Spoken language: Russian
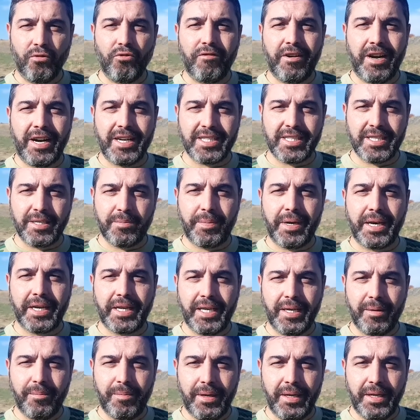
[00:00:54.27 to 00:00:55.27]
у вас
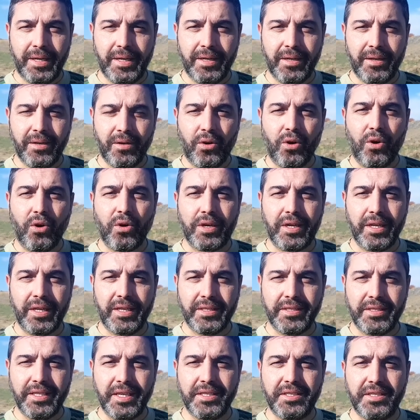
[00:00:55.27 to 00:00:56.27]
погибли
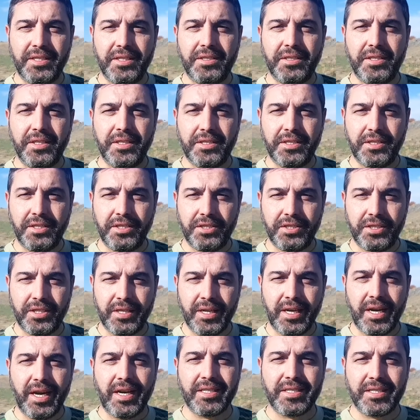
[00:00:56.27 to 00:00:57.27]
около 10 тысяч
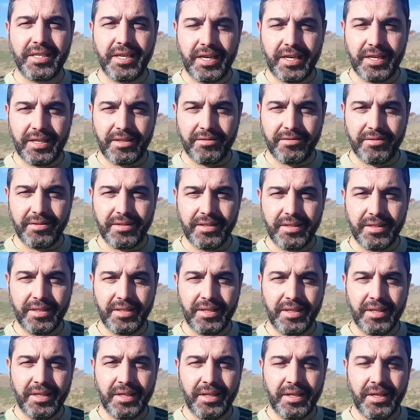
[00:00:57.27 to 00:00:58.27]
асхяров.
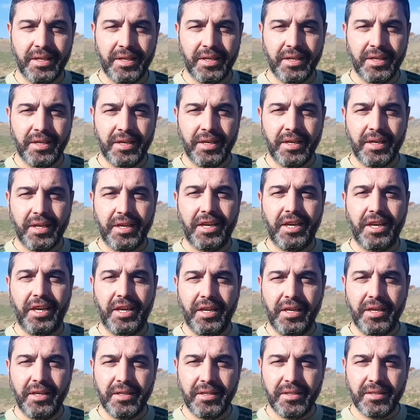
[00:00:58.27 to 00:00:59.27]

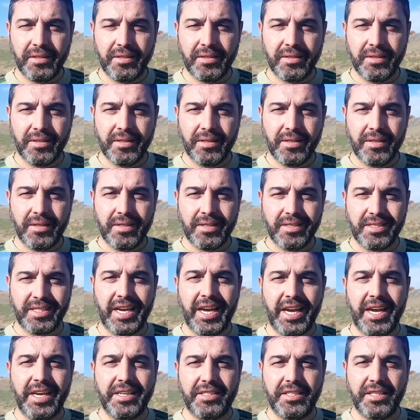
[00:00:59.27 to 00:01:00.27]
И
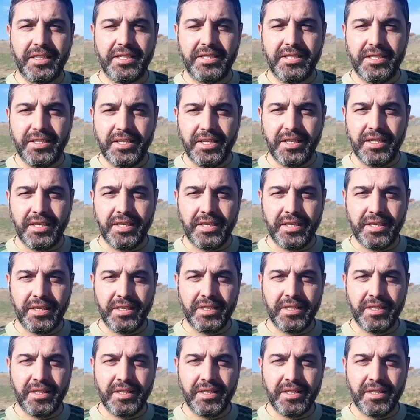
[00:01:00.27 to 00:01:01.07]
за эти дни